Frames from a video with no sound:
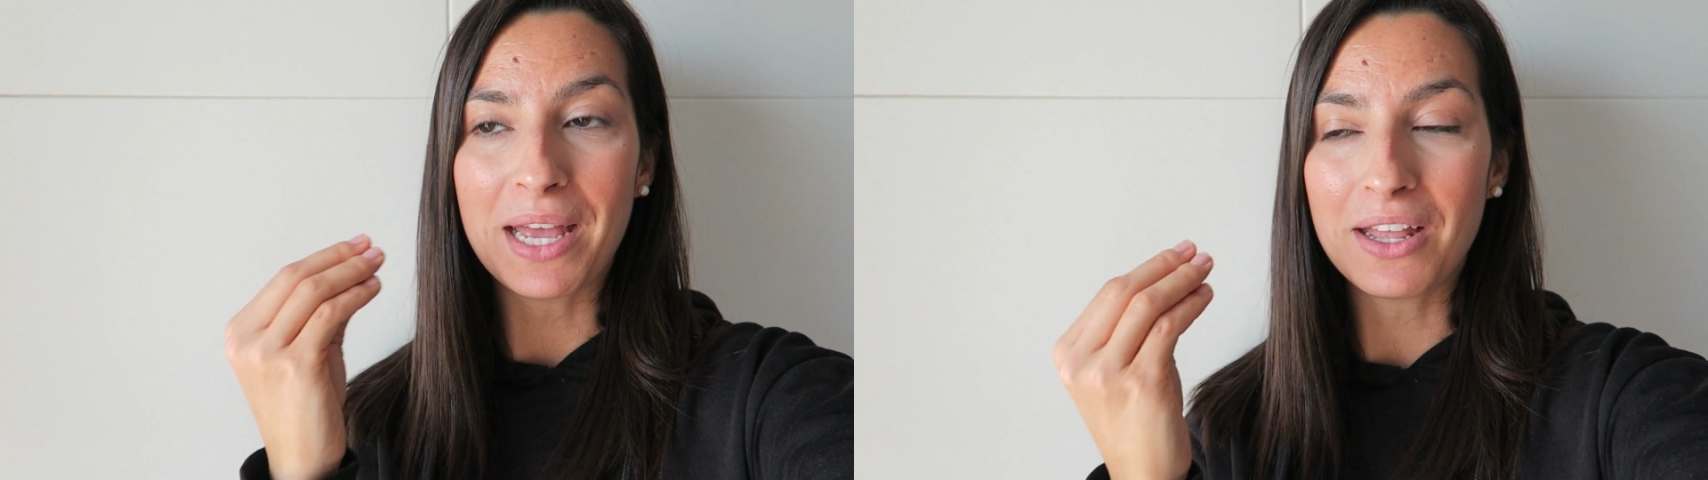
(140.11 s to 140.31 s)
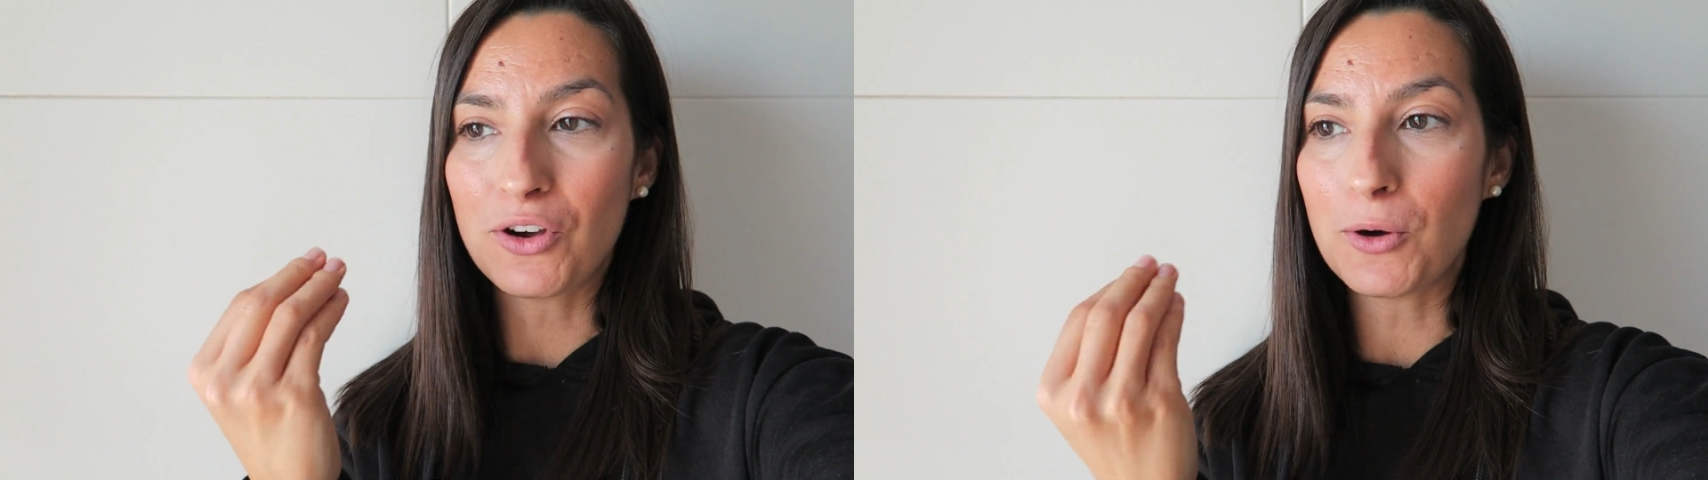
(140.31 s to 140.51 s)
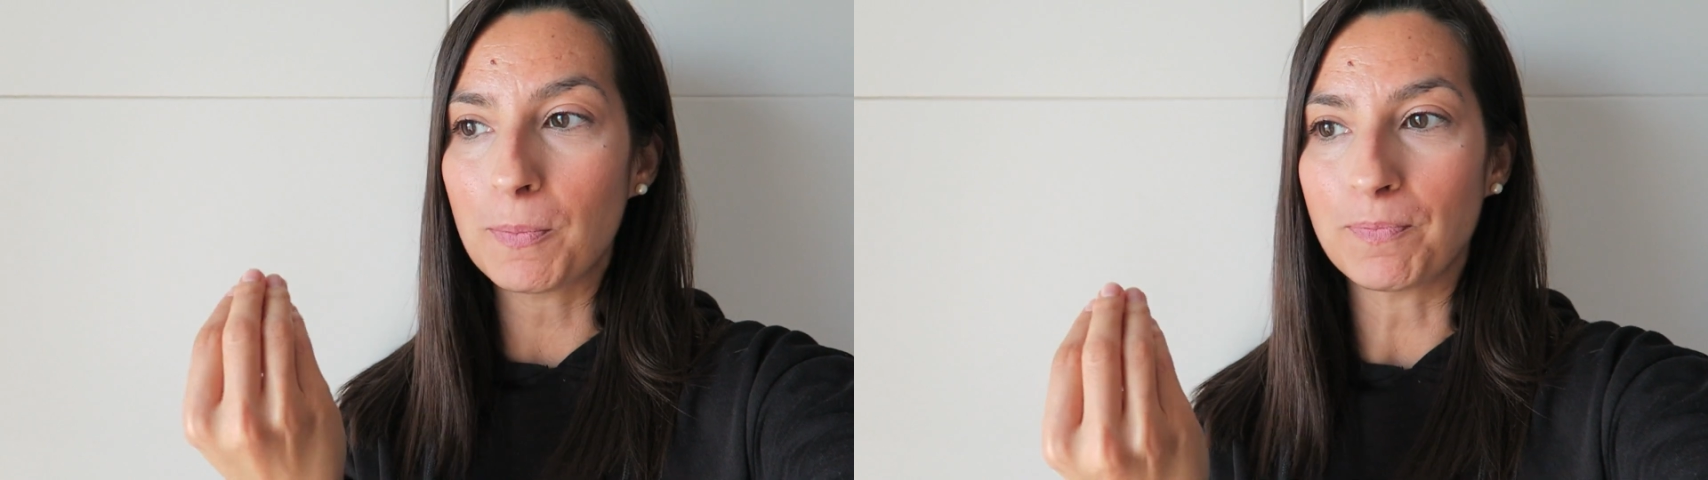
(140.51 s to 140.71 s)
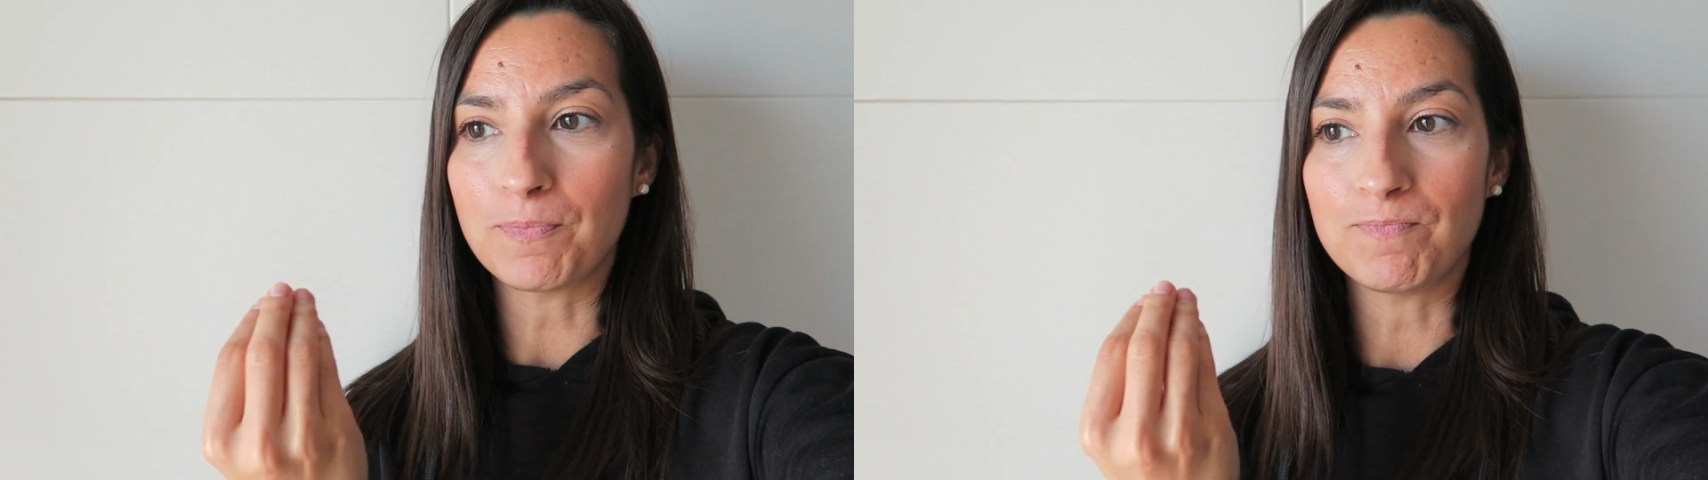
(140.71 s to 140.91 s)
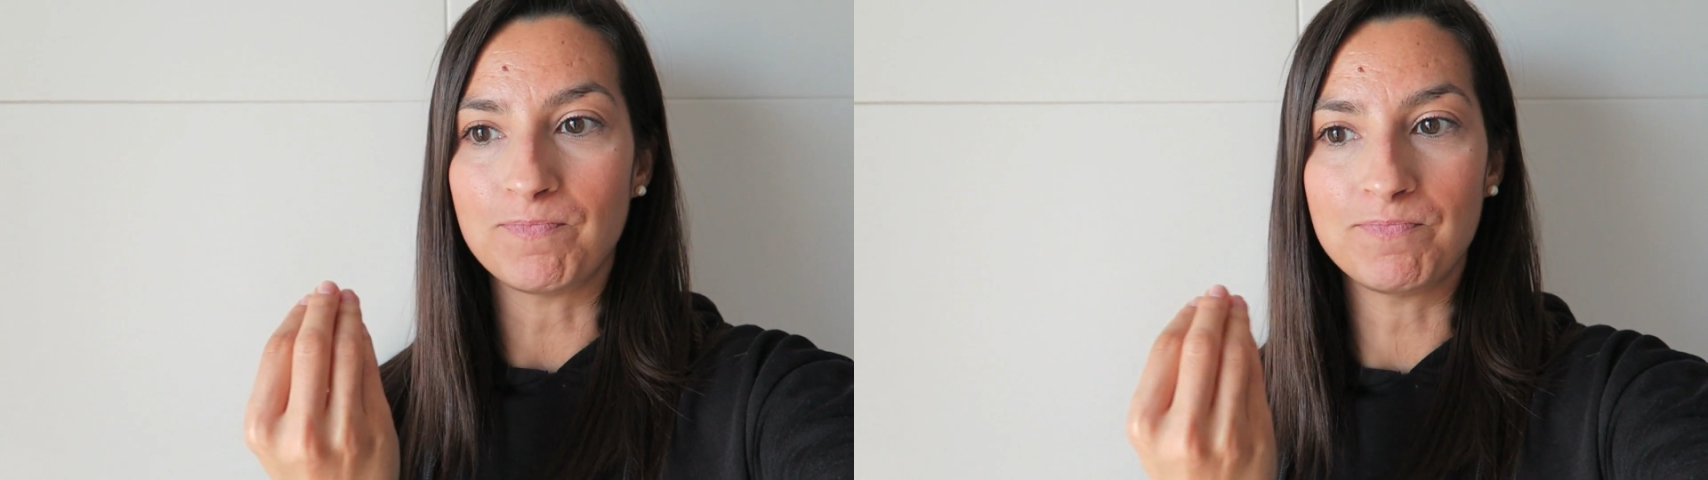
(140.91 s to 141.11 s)
pero
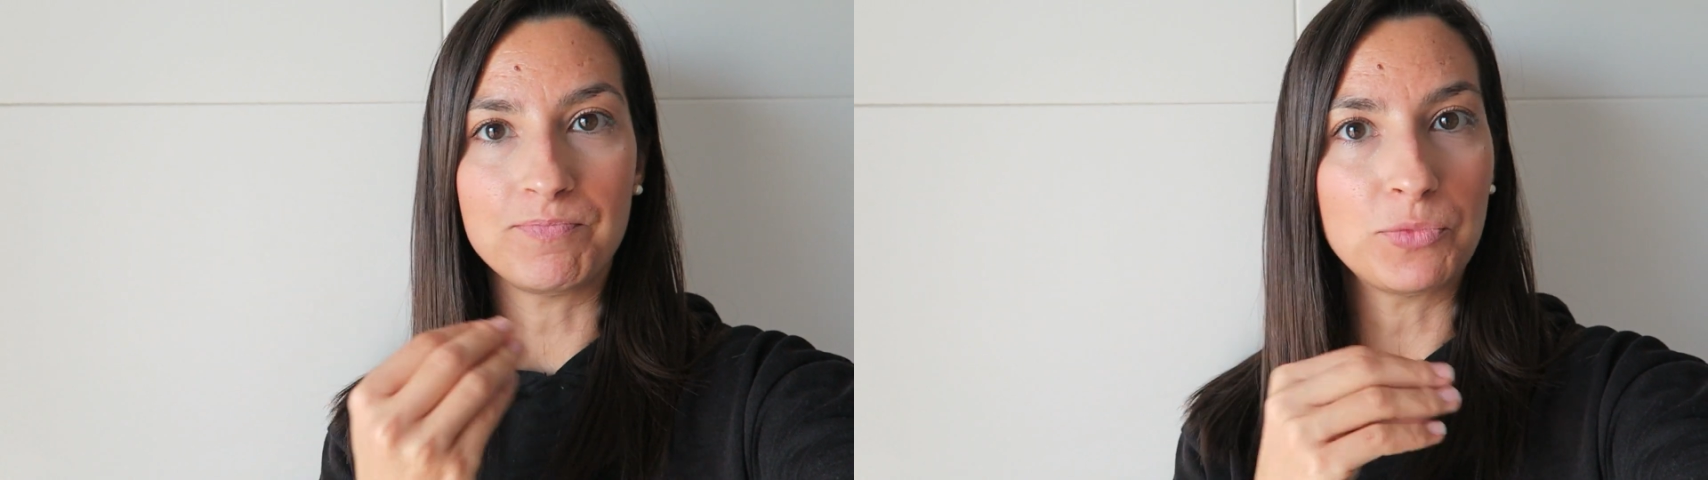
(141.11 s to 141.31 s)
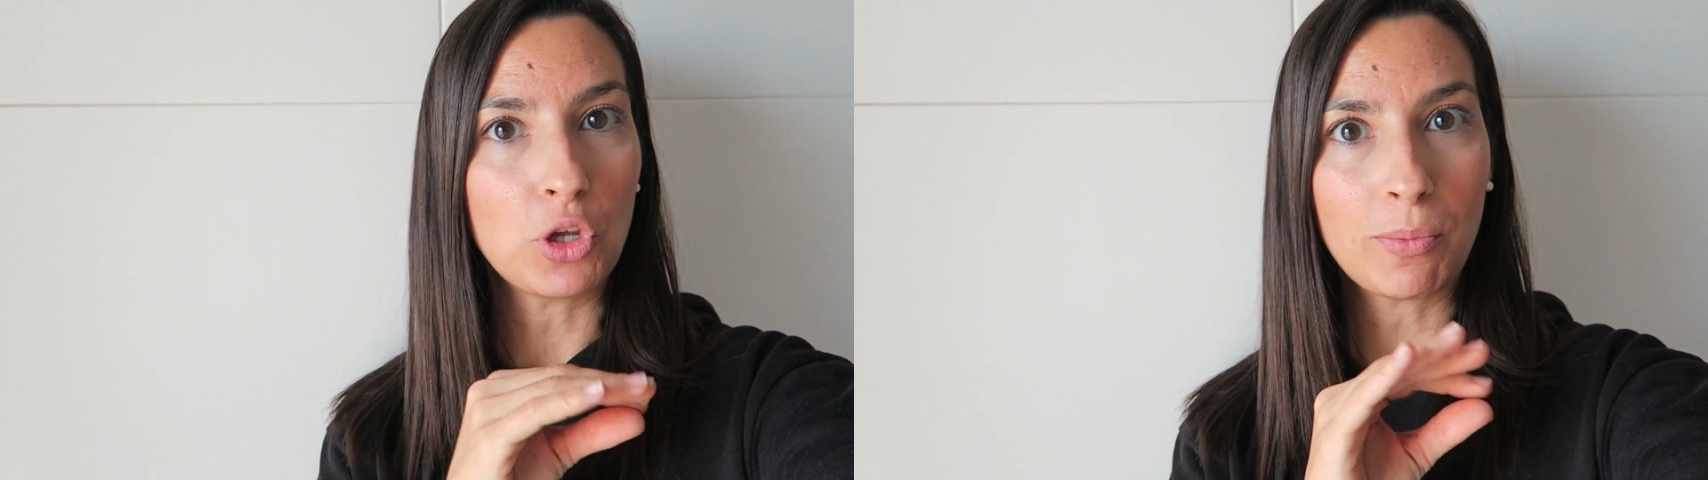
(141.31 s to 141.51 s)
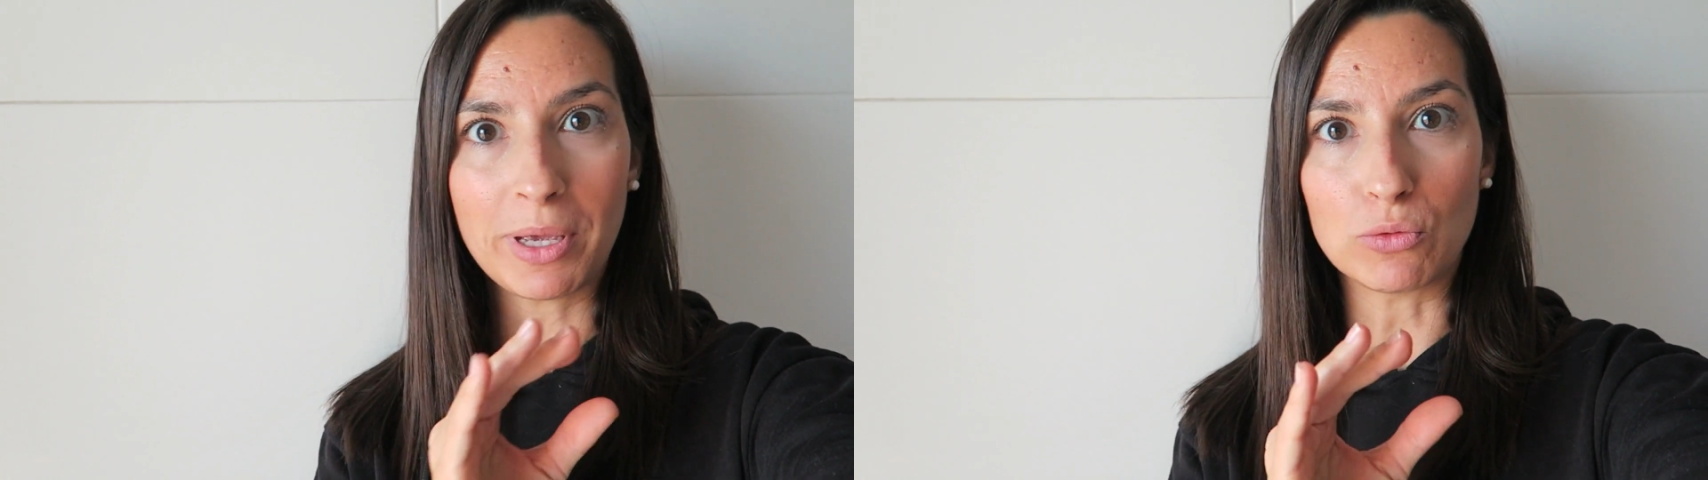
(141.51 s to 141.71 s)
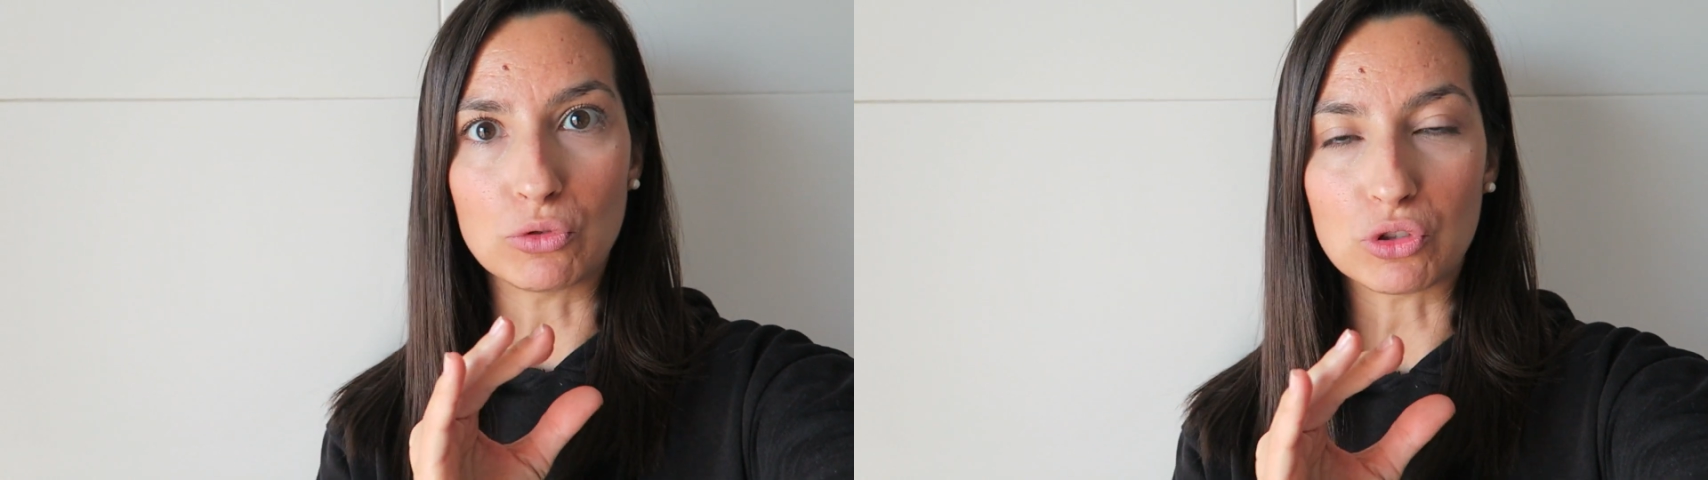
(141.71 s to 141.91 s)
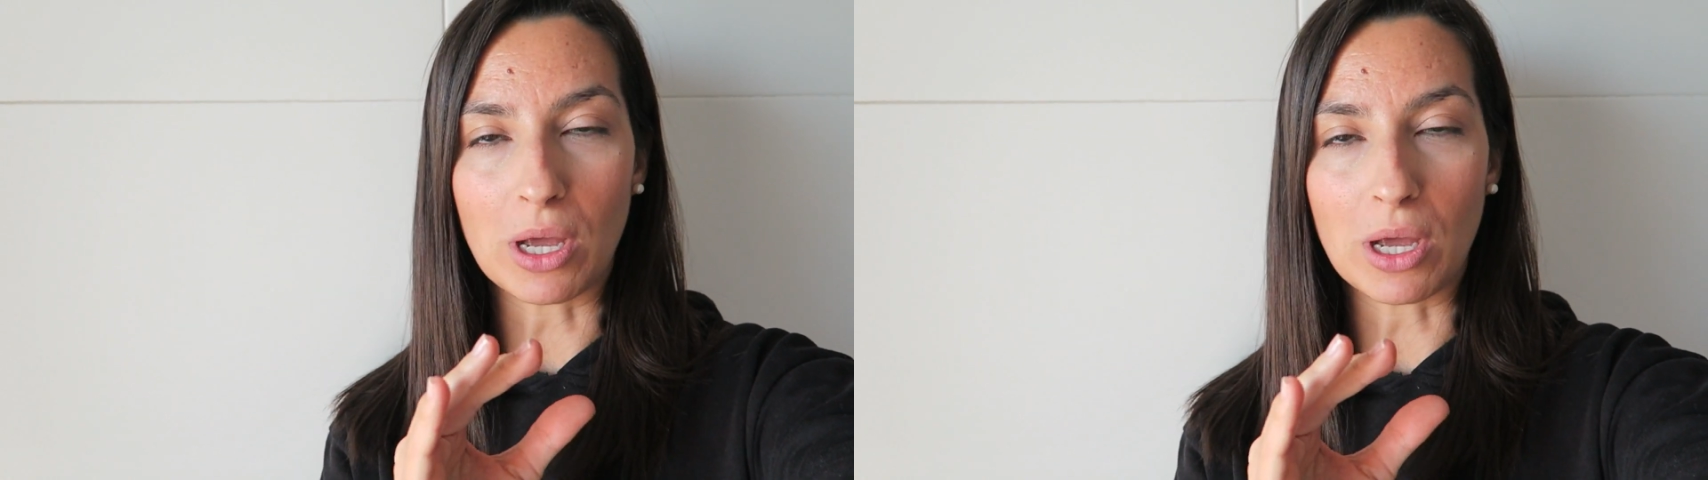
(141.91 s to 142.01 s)
mm, no me gusta.